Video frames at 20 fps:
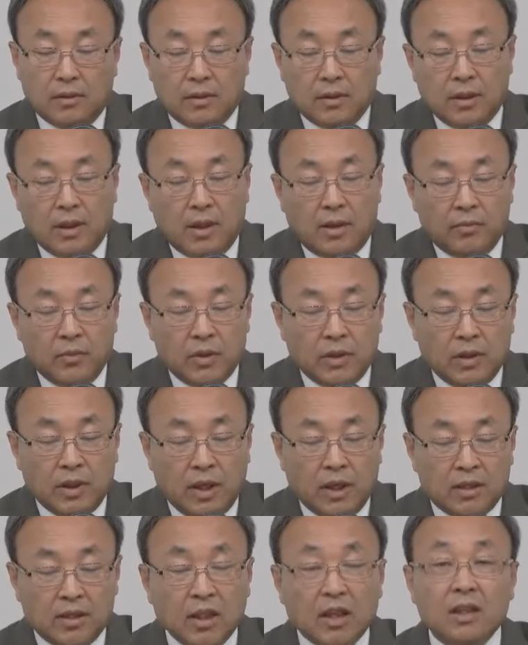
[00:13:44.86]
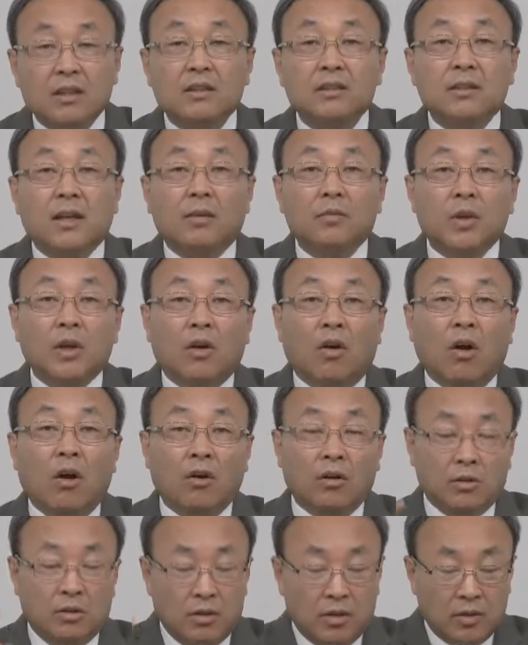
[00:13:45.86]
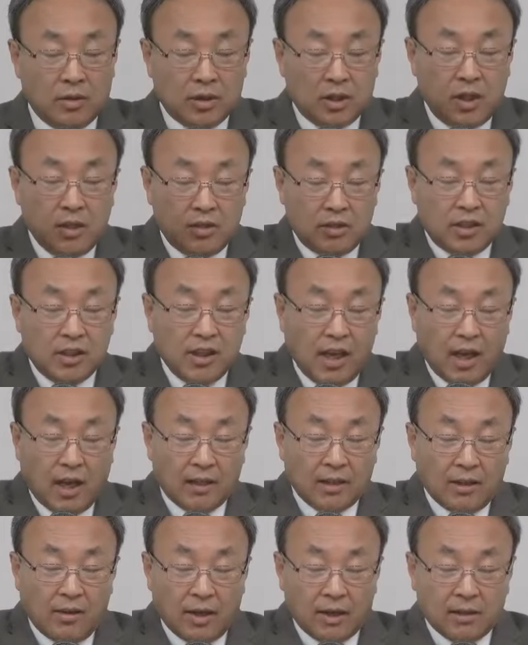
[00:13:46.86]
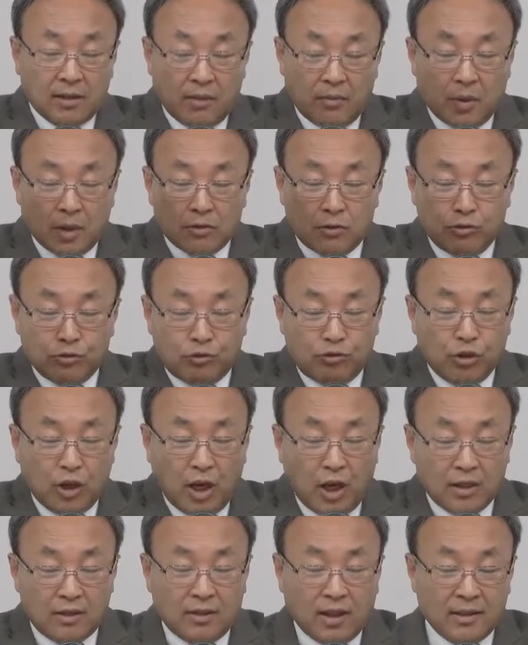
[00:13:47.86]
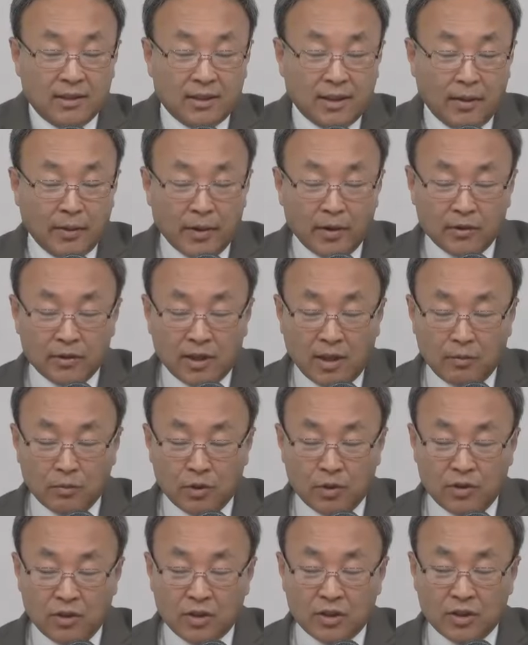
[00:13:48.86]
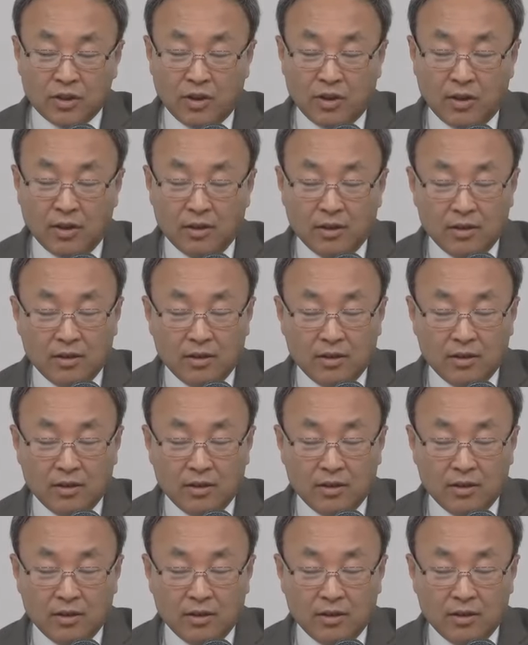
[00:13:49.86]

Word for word: 그 이 사람들은 1층, 1층 사면서 어, 7층에 갔다 왔다, 막 9층에 갔다 왔다 이런 사람들도 있죠.